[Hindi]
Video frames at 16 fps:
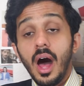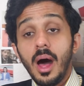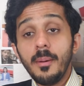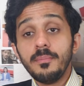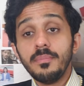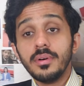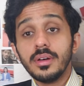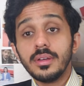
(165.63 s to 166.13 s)

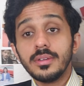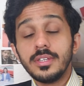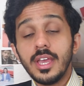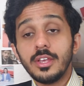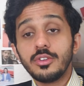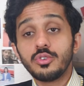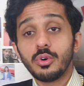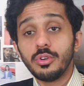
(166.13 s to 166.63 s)
अब
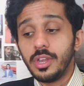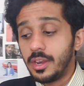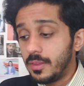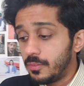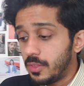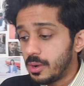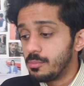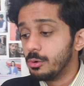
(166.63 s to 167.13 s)
ये जो
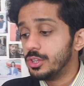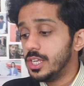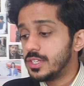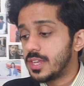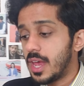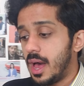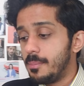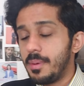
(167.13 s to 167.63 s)
नरेंद्र मोदी
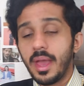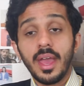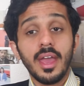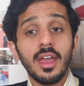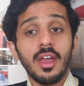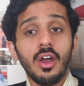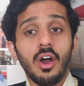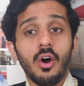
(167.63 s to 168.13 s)
साहब
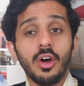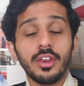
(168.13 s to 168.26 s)
हैं